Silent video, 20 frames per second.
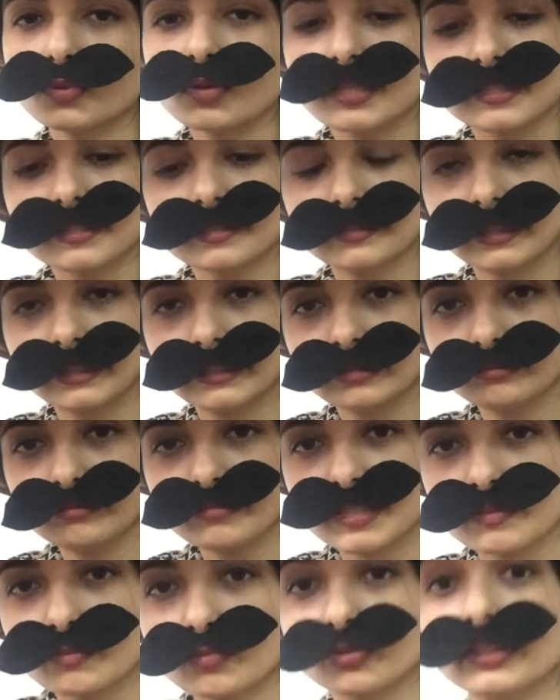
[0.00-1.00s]
Burası
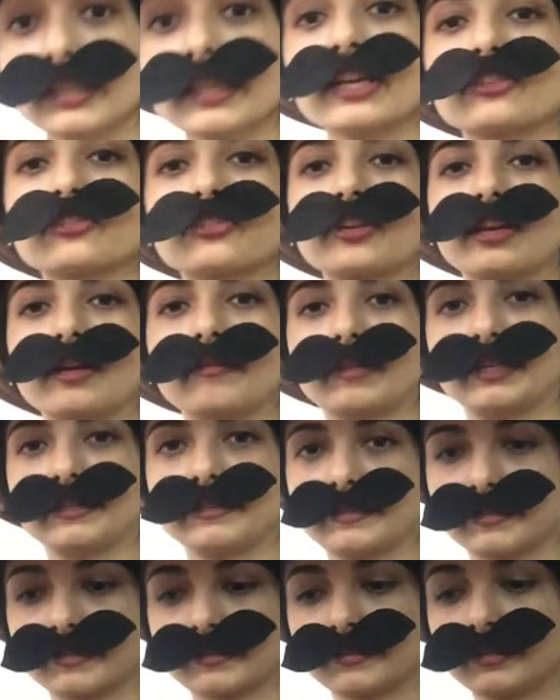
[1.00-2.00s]
dedim biz burada
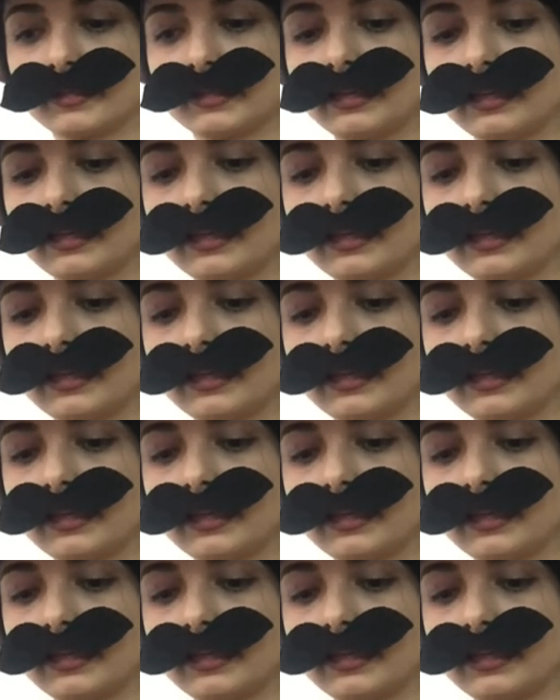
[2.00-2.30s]
yaşayamayız.